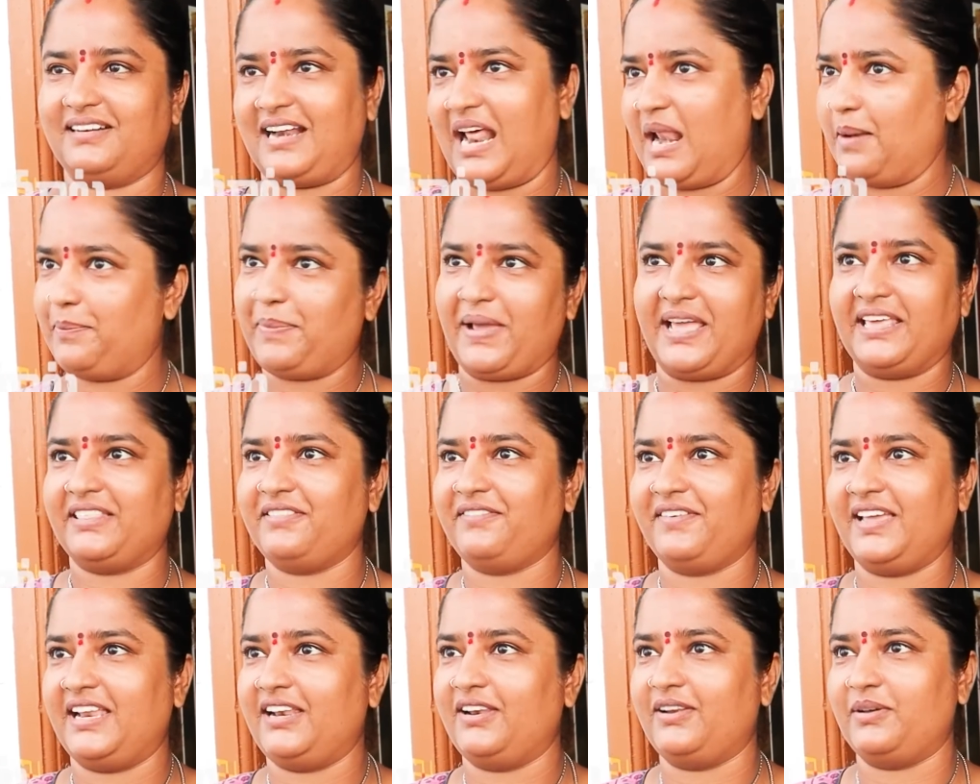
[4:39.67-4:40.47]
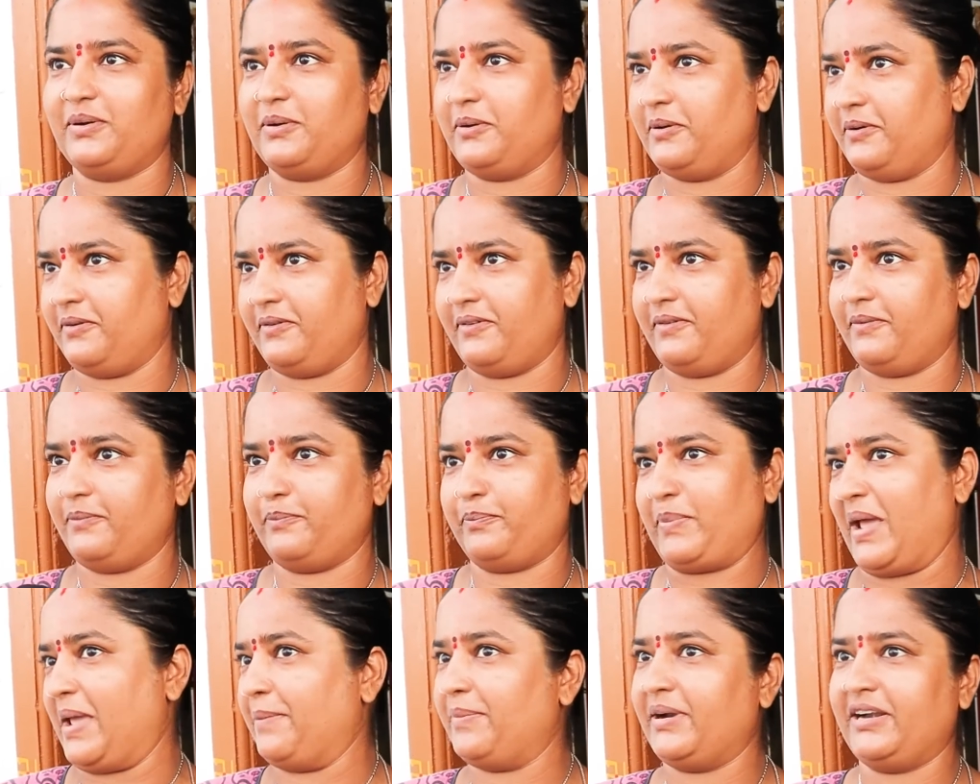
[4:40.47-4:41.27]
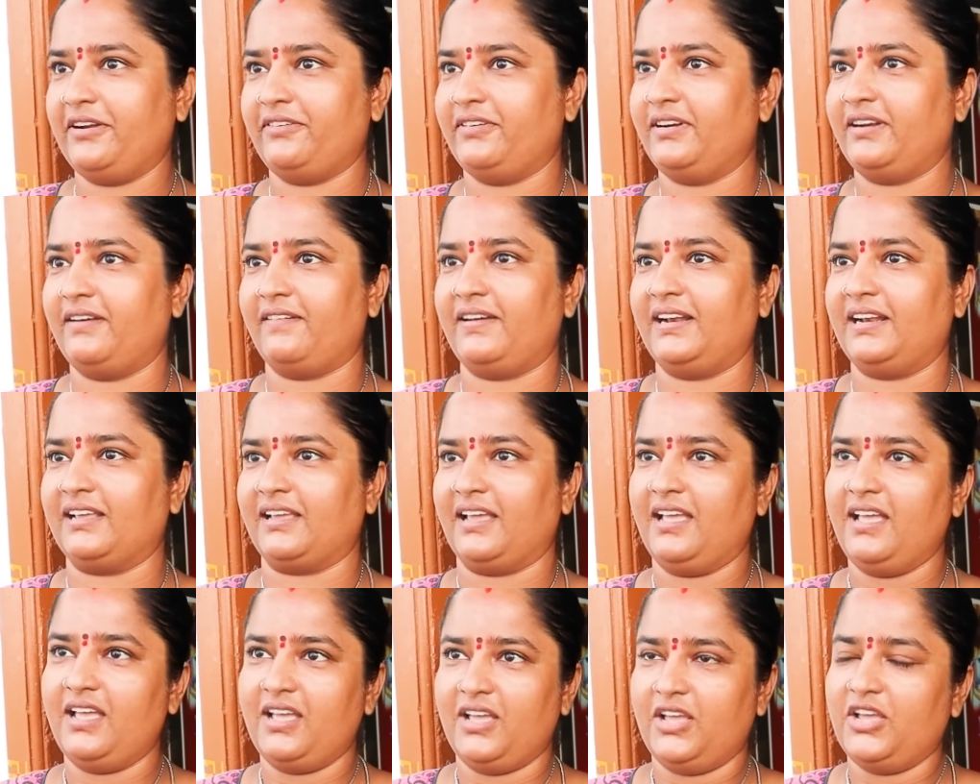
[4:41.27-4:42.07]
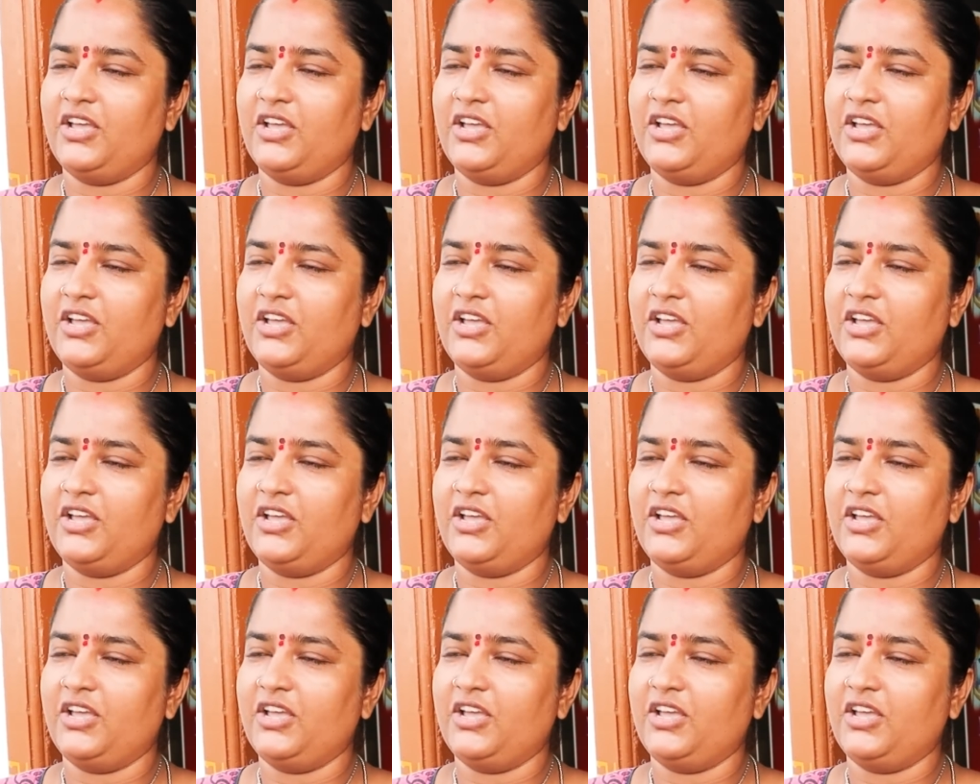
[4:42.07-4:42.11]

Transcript: నలభై ఐదు వేలు పైబడి ఉండే వాళ్ళకి